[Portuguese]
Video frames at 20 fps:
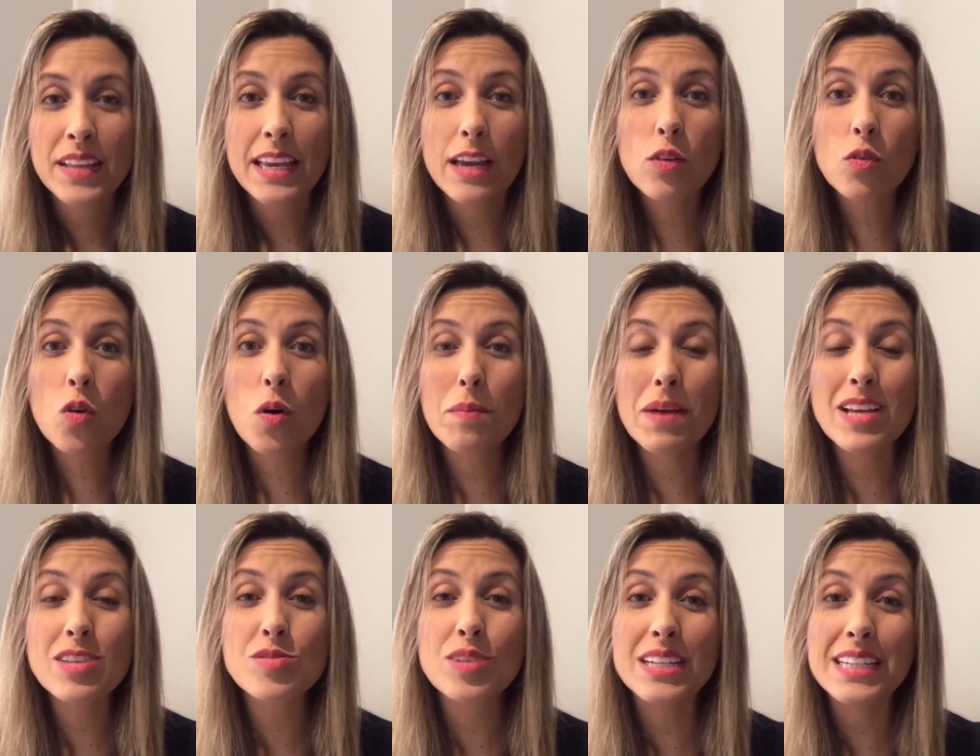Eu
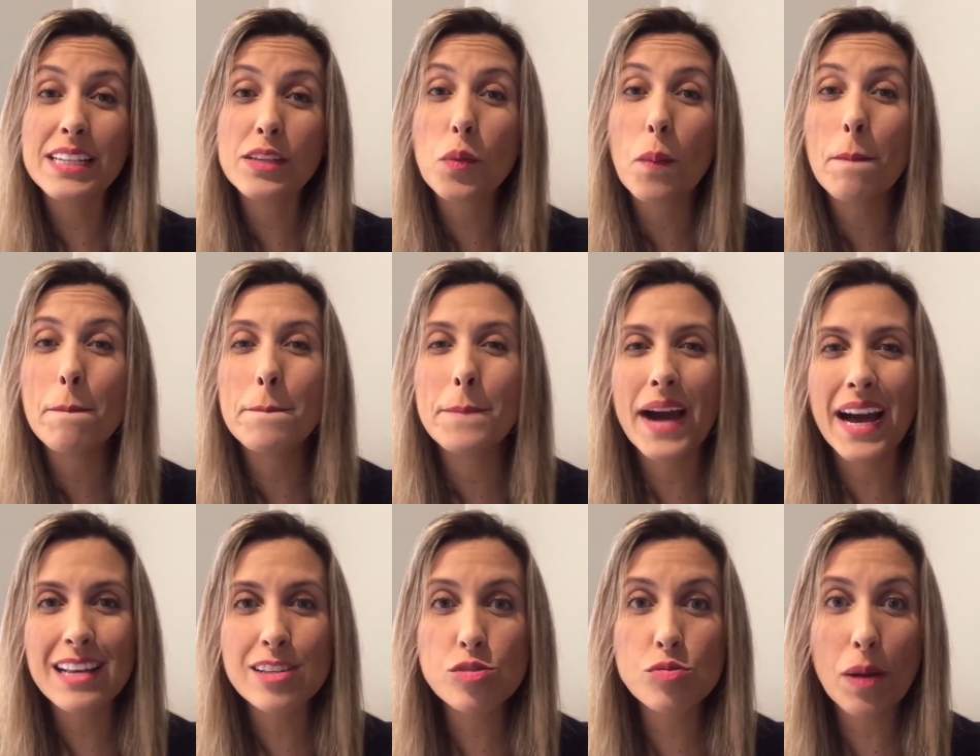começo ali no
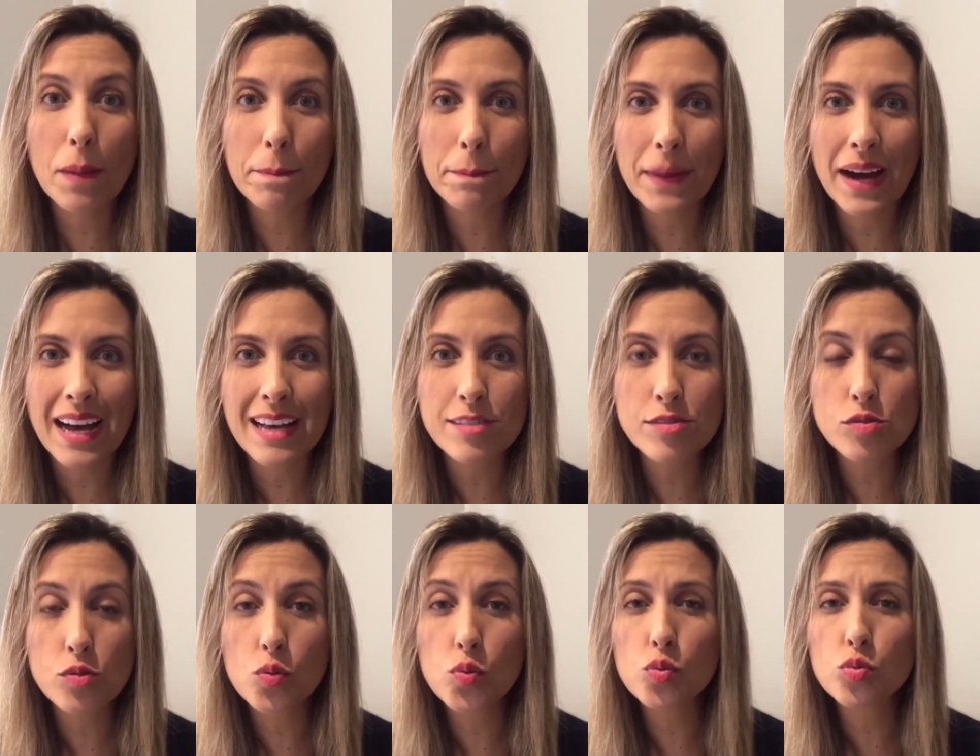passo a
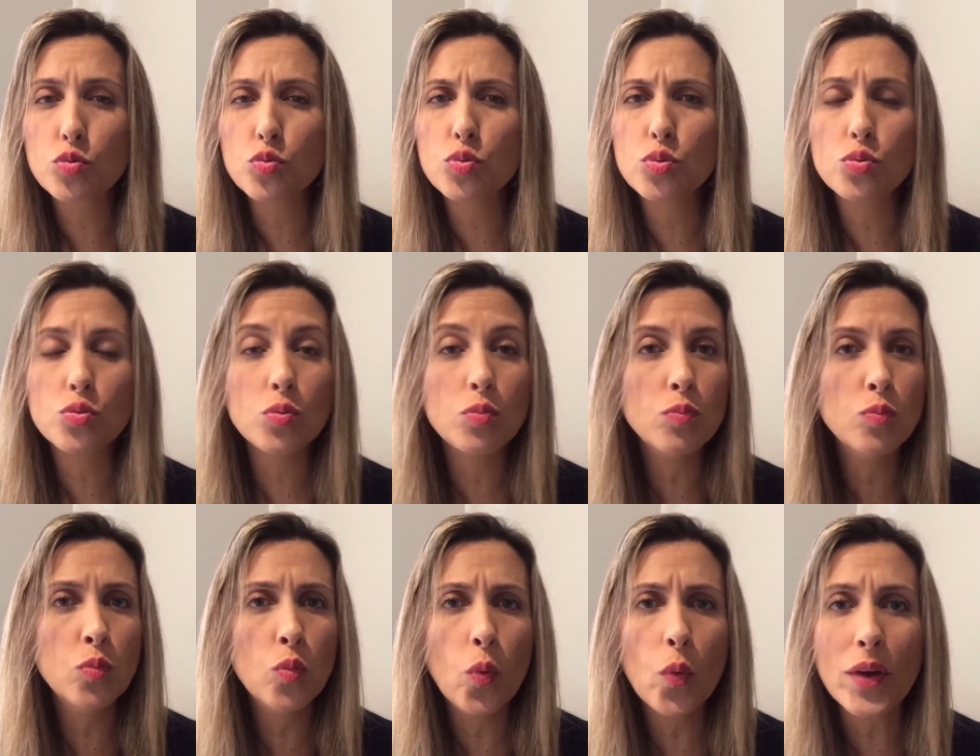passo, com tudo
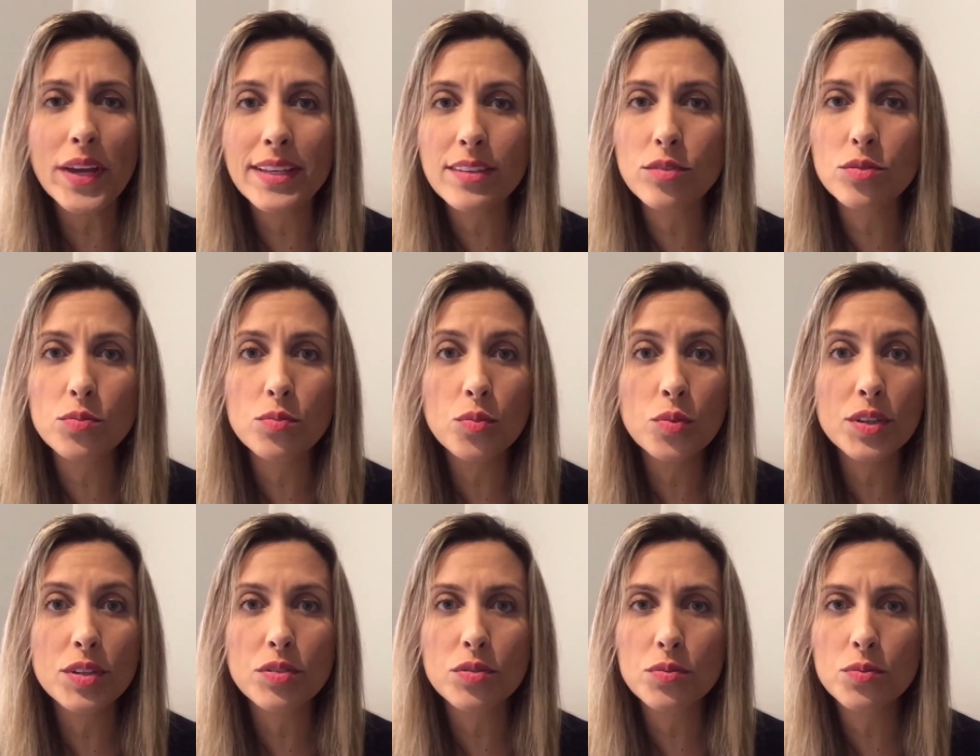muito,
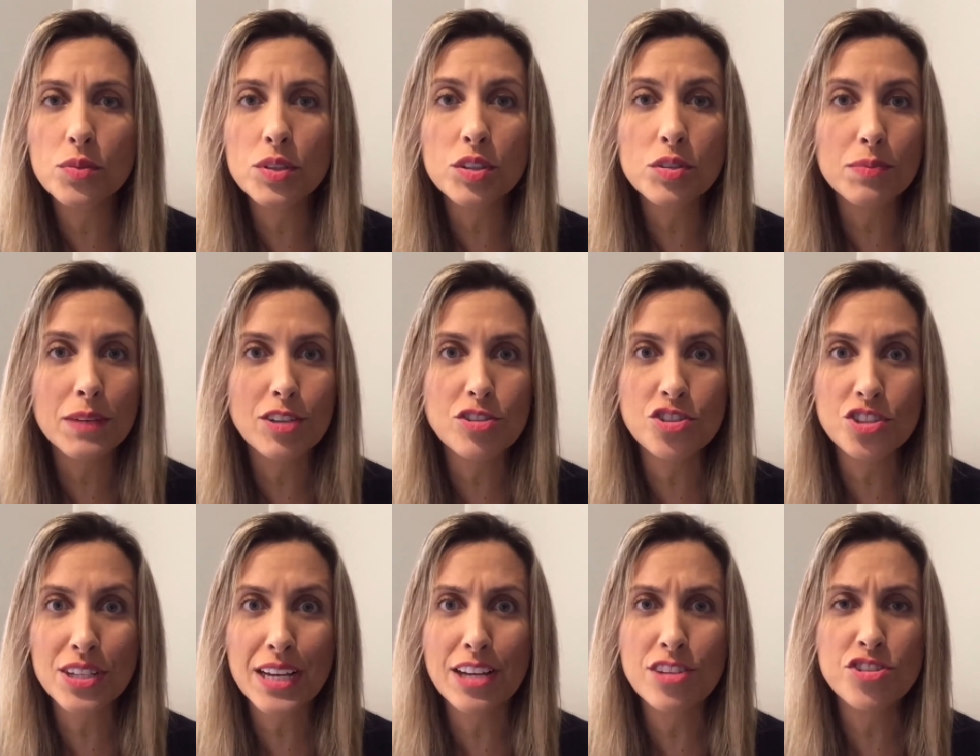muito, muito
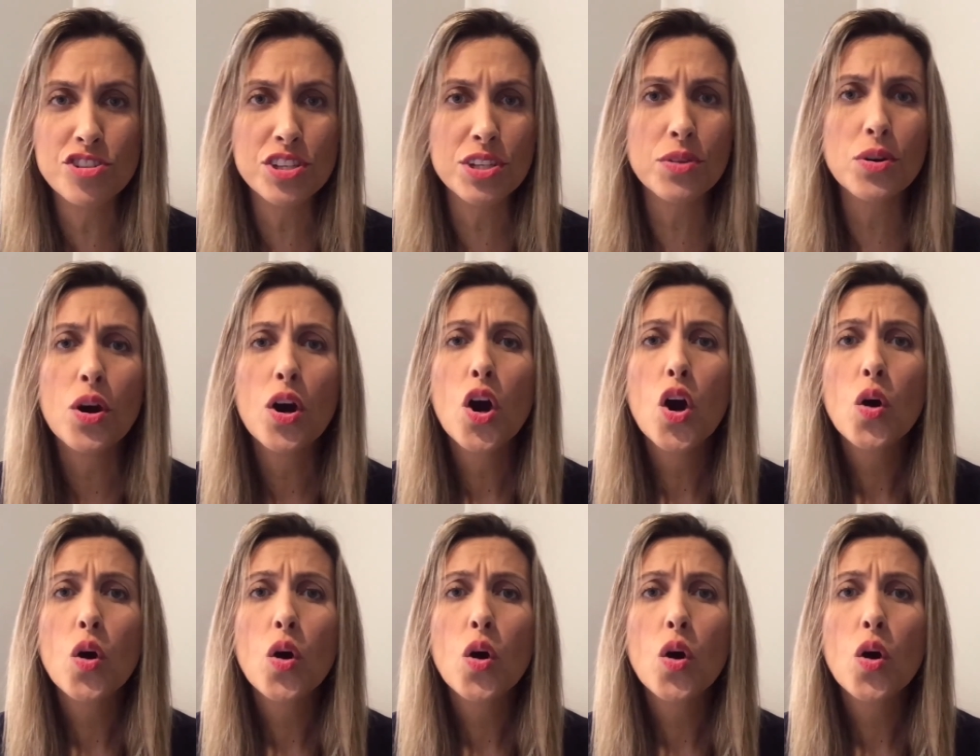mastigadinho,